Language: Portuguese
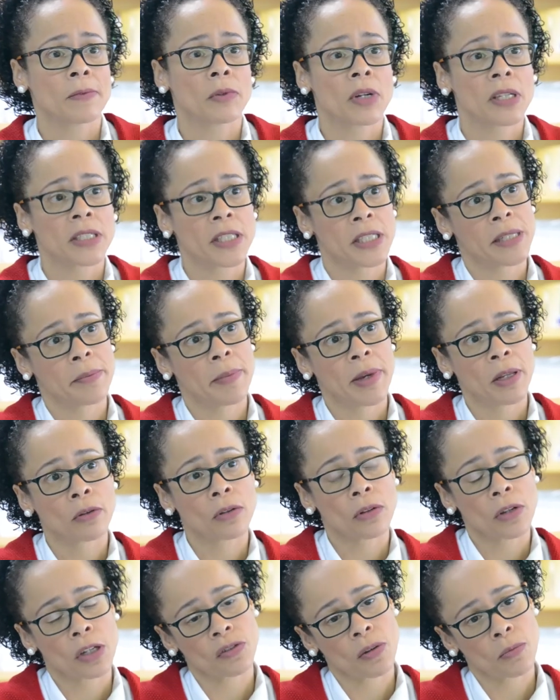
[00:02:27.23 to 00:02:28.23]
Durante esse
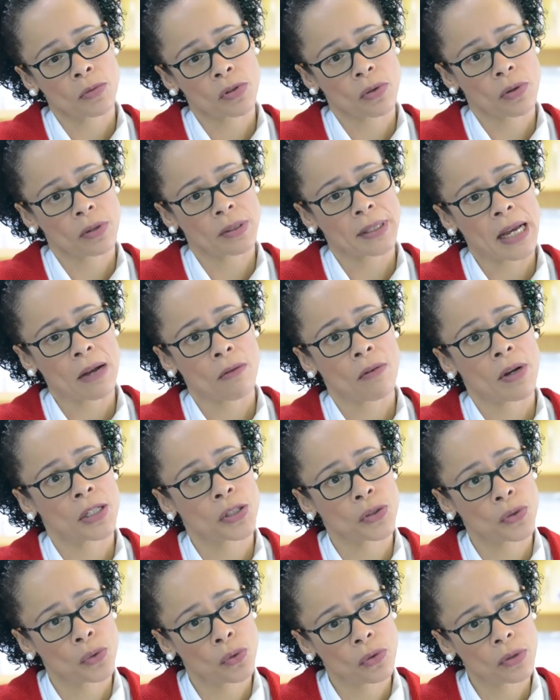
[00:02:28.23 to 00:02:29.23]
período nós vamos contar com a
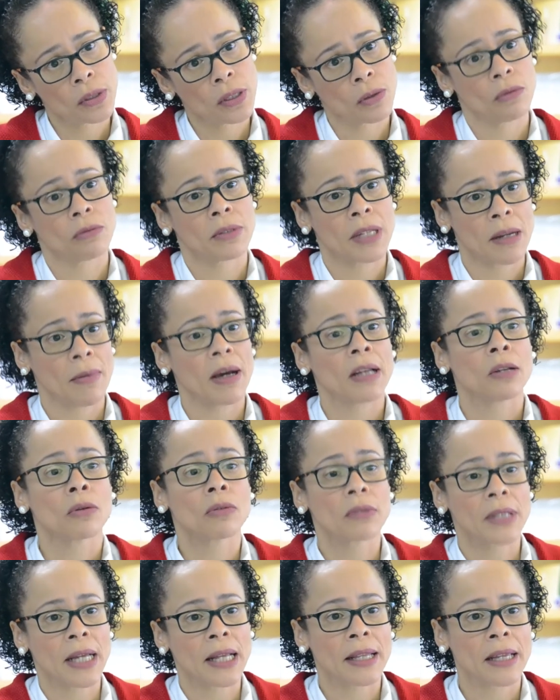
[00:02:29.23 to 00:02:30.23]
ajuda, com o trabalho e
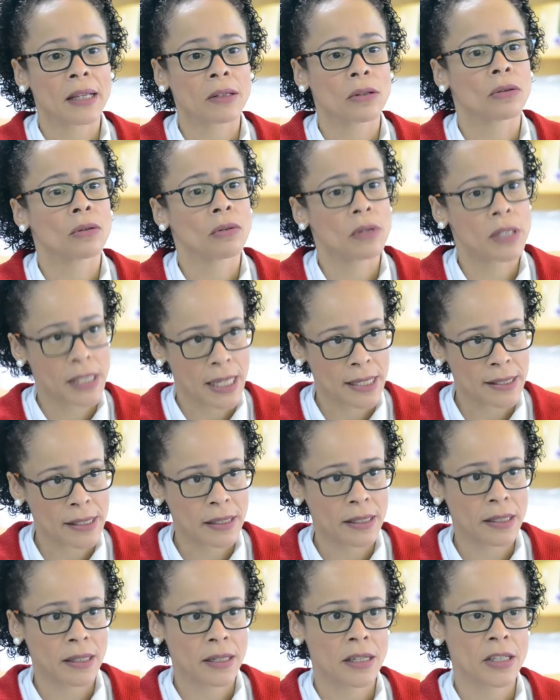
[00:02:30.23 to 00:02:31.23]
com o talento do Luiz
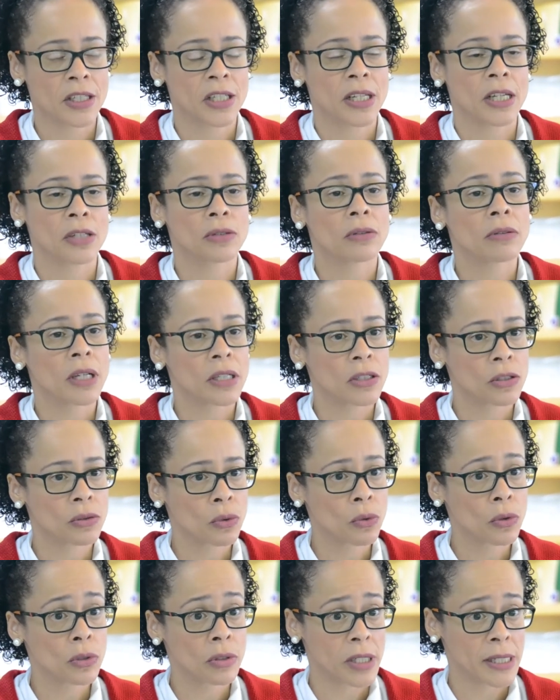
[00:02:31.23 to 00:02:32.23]
Casagrande, que é estudante do
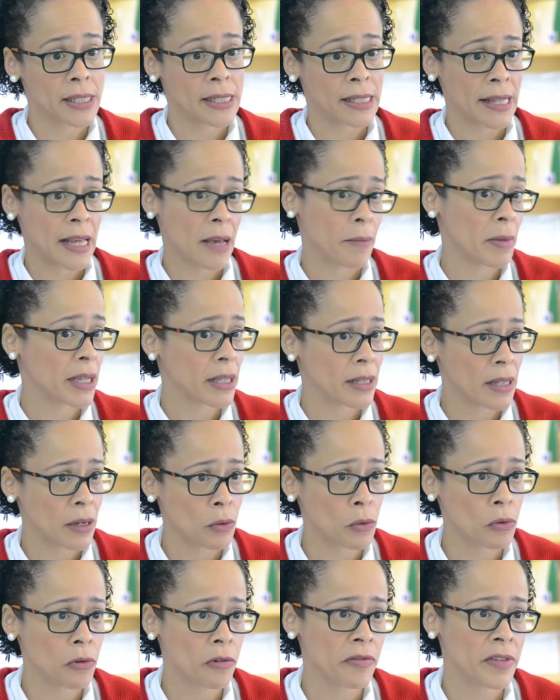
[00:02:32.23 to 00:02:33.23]
curso de cinema aqui da
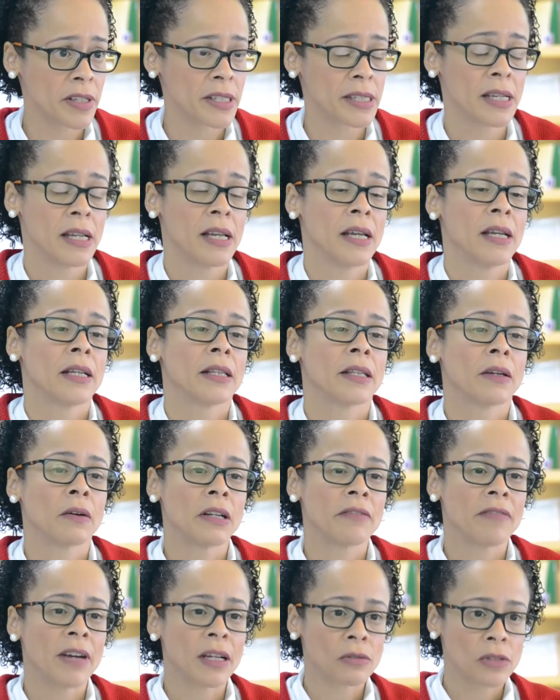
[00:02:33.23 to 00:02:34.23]
UFES. Então
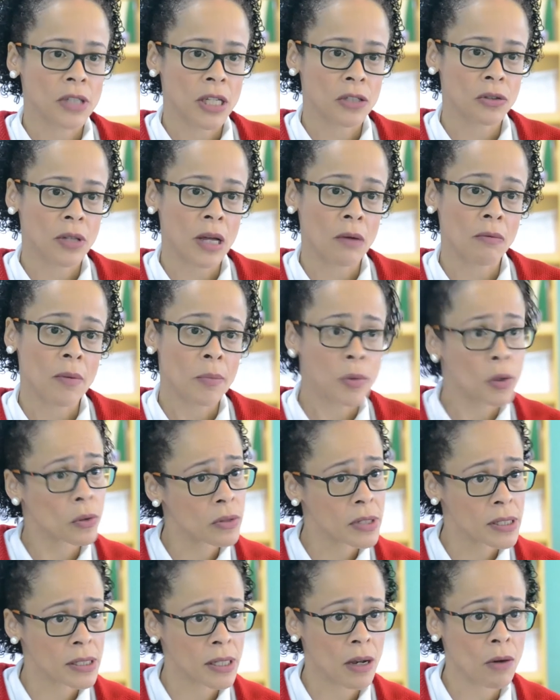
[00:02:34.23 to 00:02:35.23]
ele vai nos ajudar com a
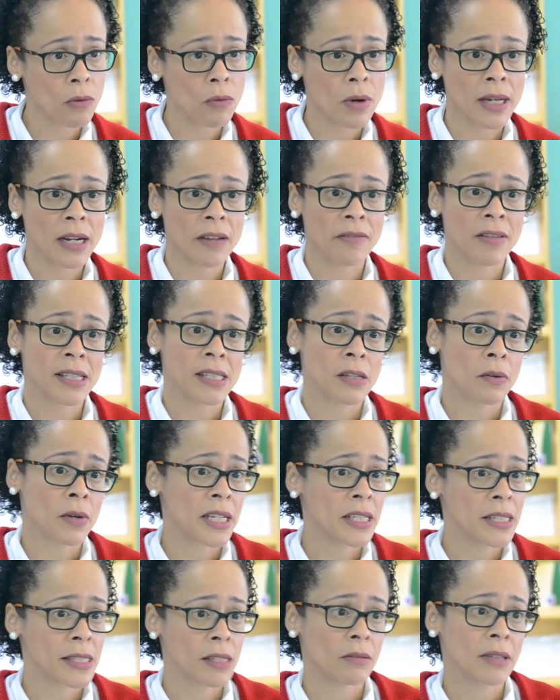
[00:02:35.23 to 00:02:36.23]
produção, com a gravação e
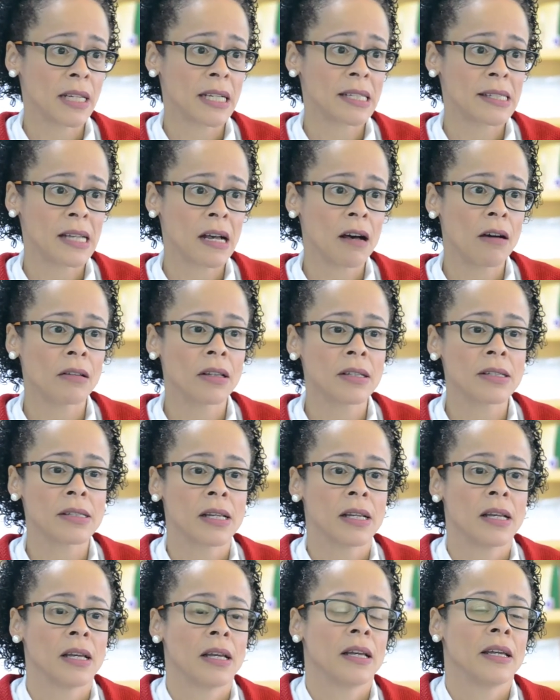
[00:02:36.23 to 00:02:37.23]
edição das aulas.
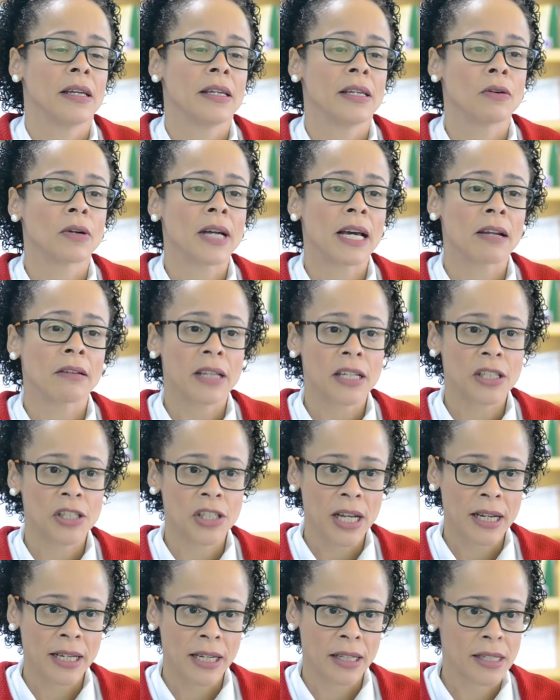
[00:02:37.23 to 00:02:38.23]
E eu quero desde
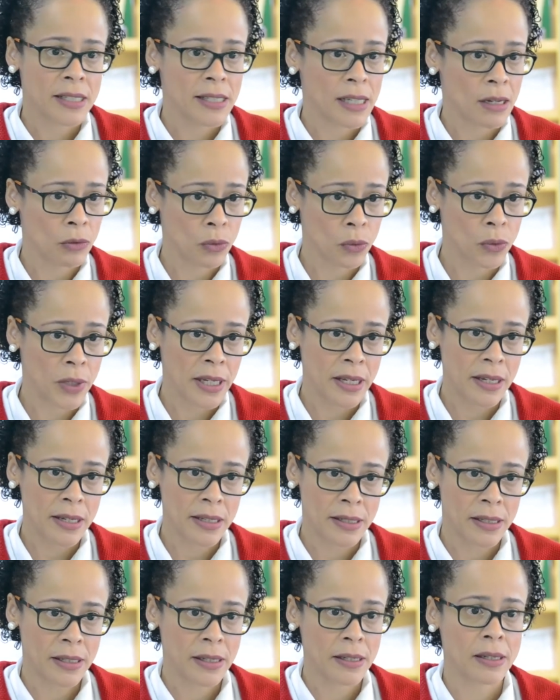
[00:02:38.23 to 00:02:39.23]
já agradecer ao
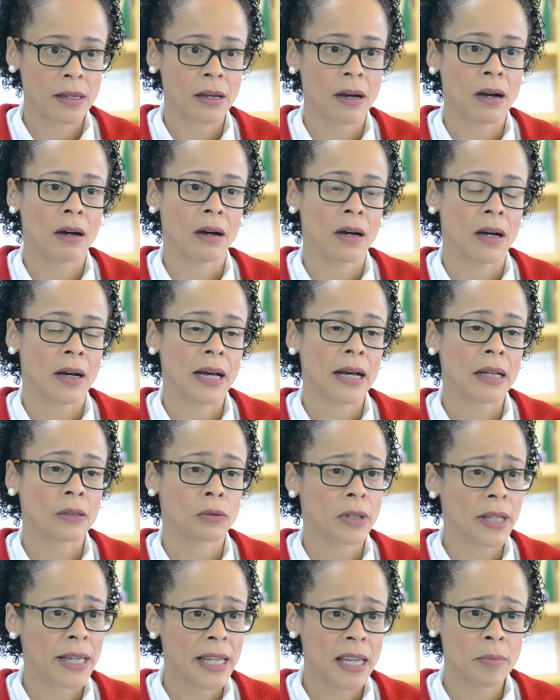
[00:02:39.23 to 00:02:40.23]
Luiz e ah, a,
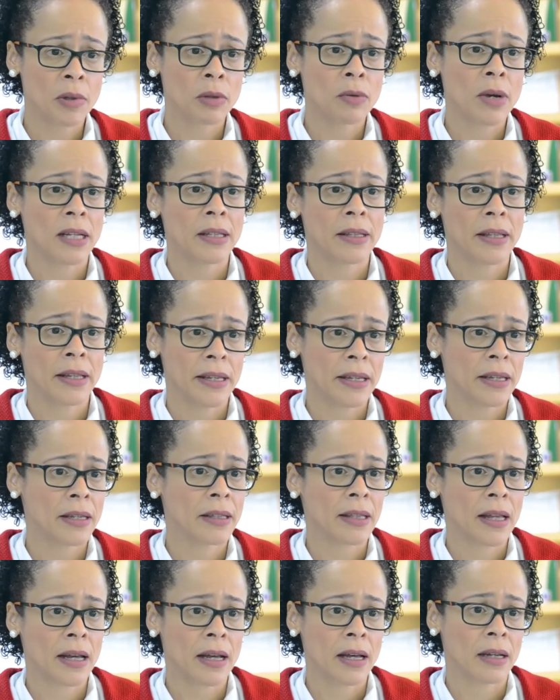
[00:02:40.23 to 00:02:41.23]
toda a equipe do LDI que,
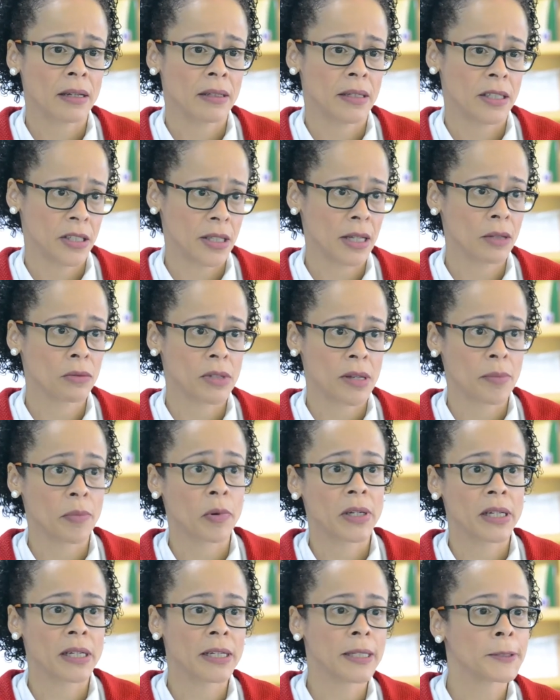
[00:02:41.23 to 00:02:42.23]
tá, que está nos
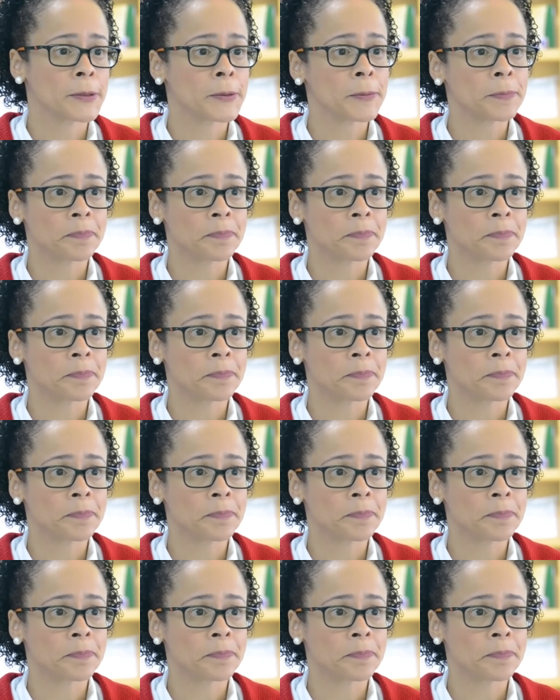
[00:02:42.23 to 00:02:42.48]
apoiando.